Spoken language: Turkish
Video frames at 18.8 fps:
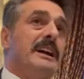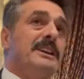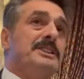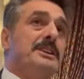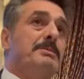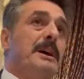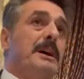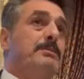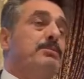
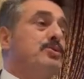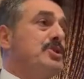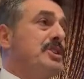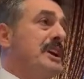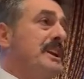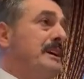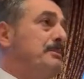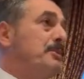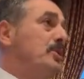Acaba bu
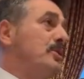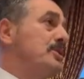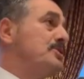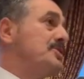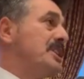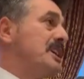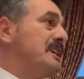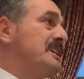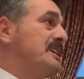sene mi
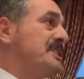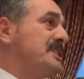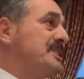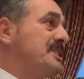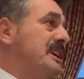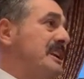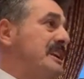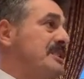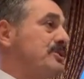olacak,
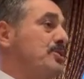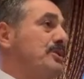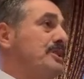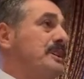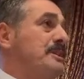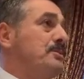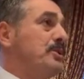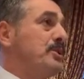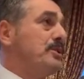iki sene
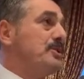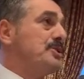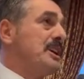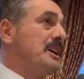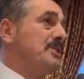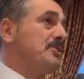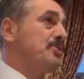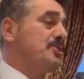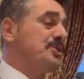sonra mı
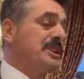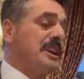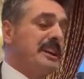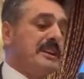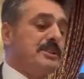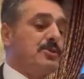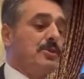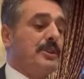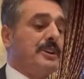olacak, üç
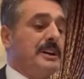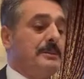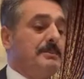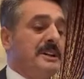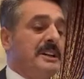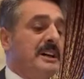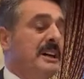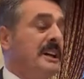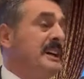sene sonra
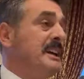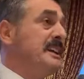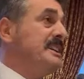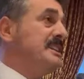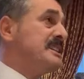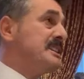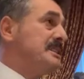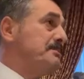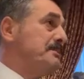mı
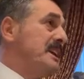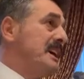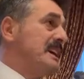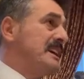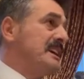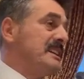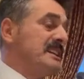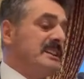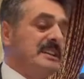
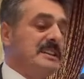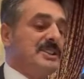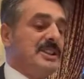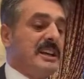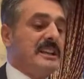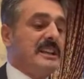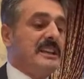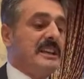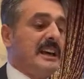istimlak
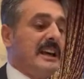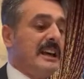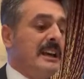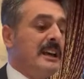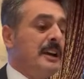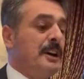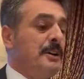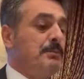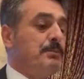edilecek diye
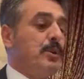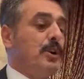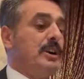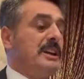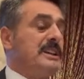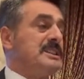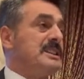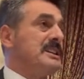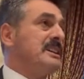
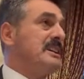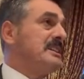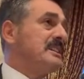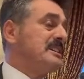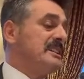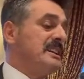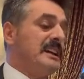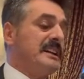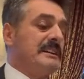böyle
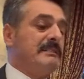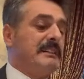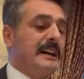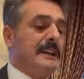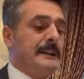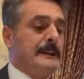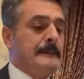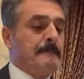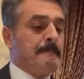sıkıntıları
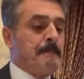var.